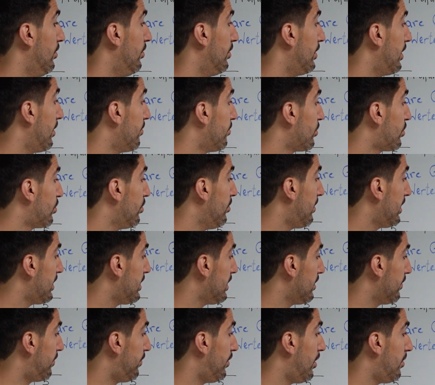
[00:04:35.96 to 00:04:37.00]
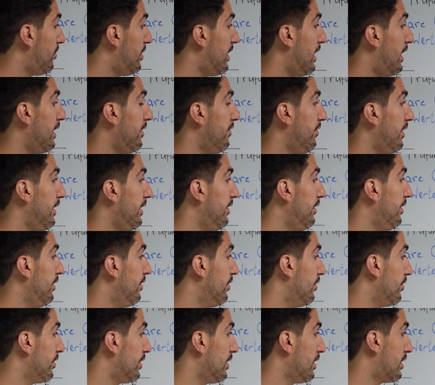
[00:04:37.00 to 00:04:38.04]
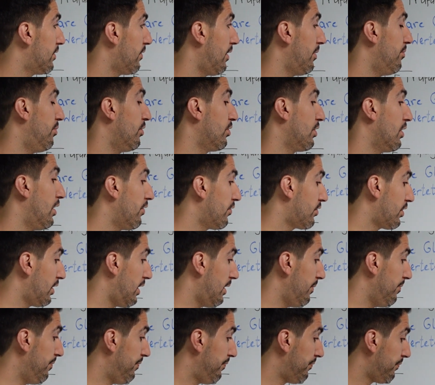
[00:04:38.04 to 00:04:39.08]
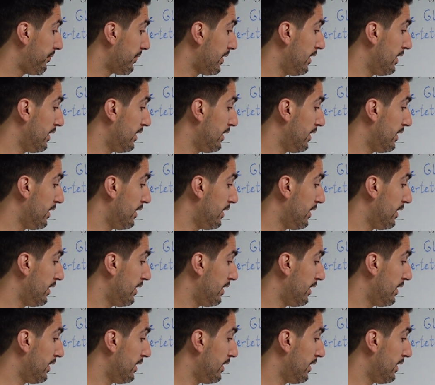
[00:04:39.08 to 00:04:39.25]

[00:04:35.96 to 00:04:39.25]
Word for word: Und dann musst du immer diese Formel anwenden und die zwei Punkte aufschreiben.